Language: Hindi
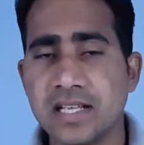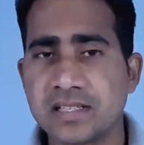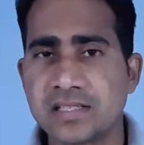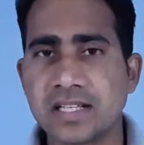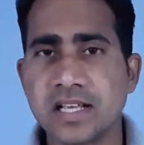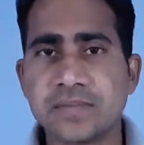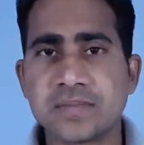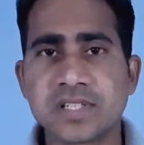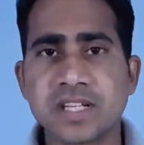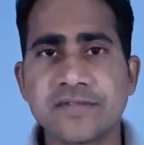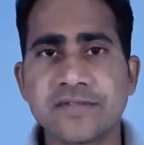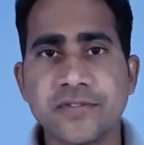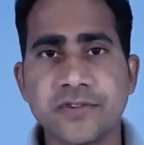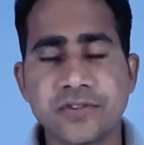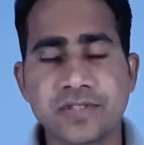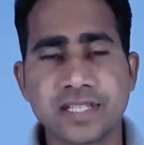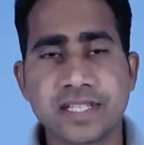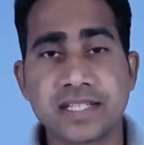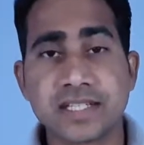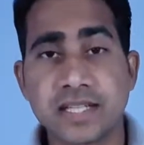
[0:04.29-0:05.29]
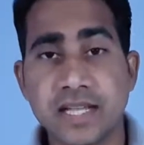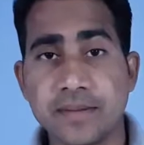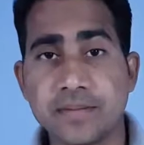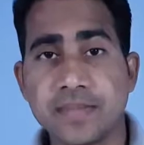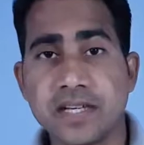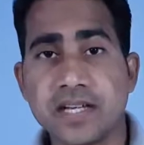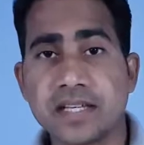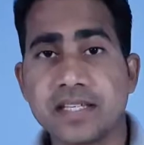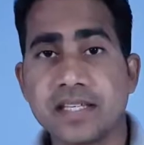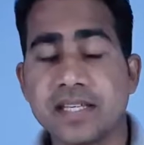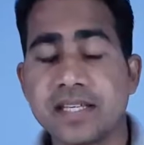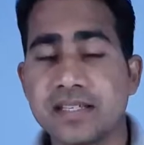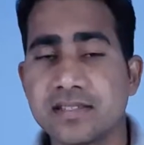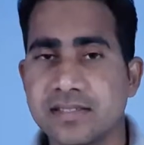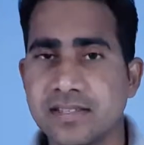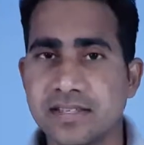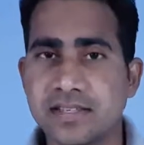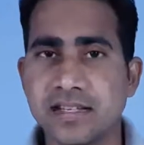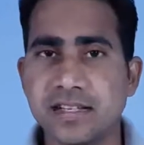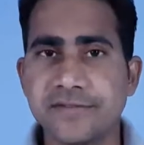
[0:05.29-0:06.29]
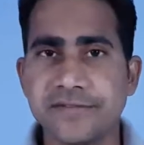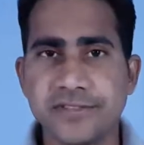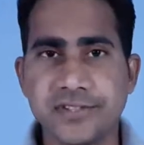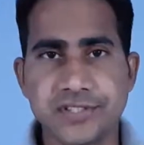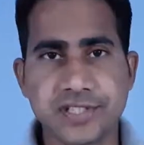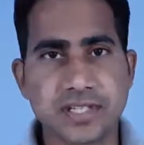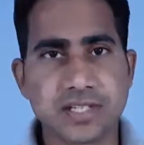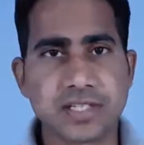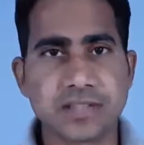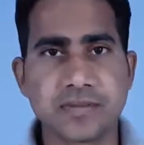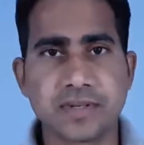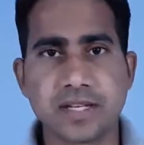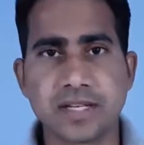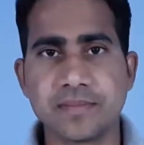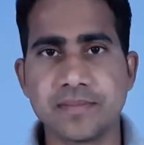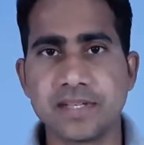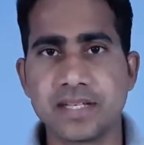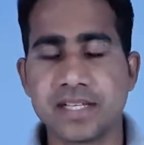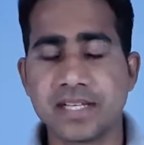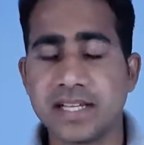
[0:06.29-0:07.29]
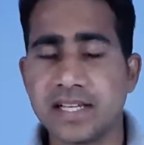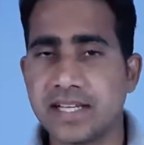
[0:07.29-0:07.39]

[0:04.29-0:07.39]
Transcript: सैमसंग फ़ोन के कैमरा के एक सीक्रेट फीचर के बारे में